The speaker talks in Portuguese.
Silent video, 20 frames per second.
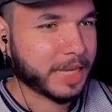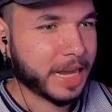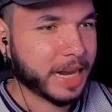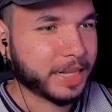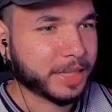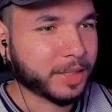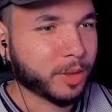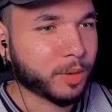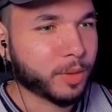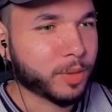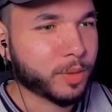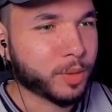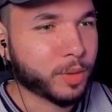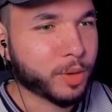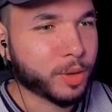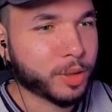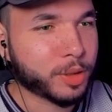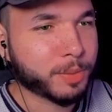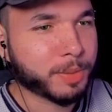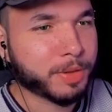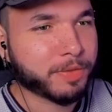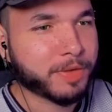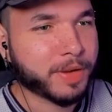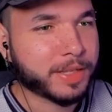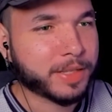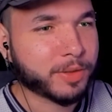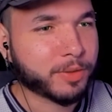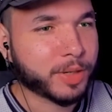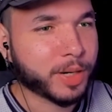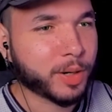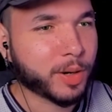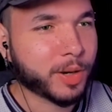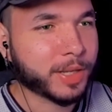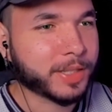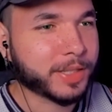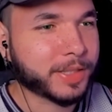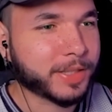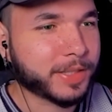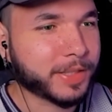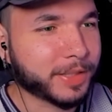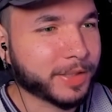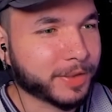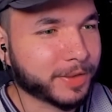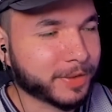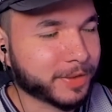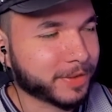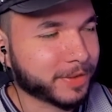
caras tão doidos pra fazer um negocinho.